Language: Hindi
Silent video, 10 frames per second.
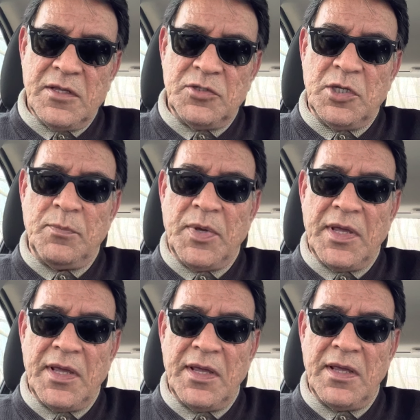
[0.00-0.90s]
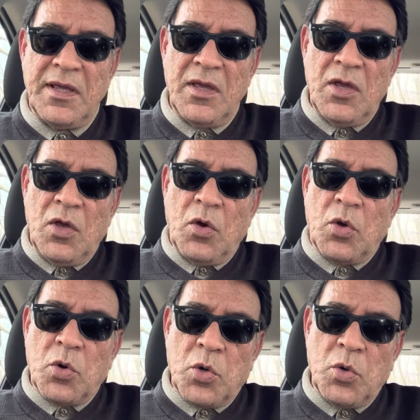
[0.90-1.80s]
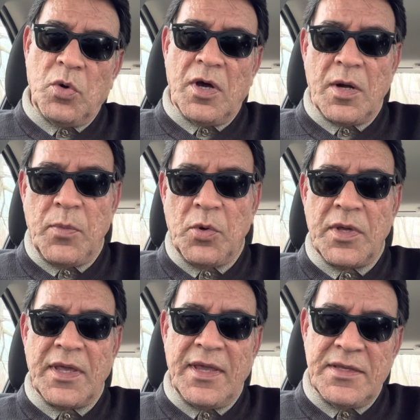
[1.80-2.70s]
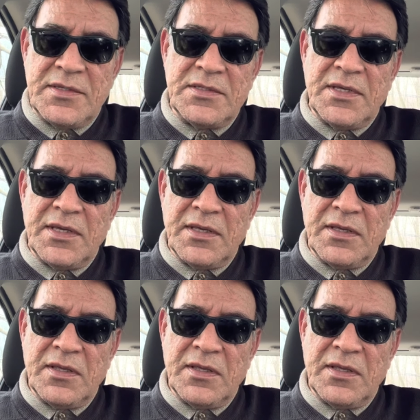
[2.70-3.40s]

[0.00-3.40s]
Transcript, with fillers: जिन पे करोड़ों अरबों के केसेस हैं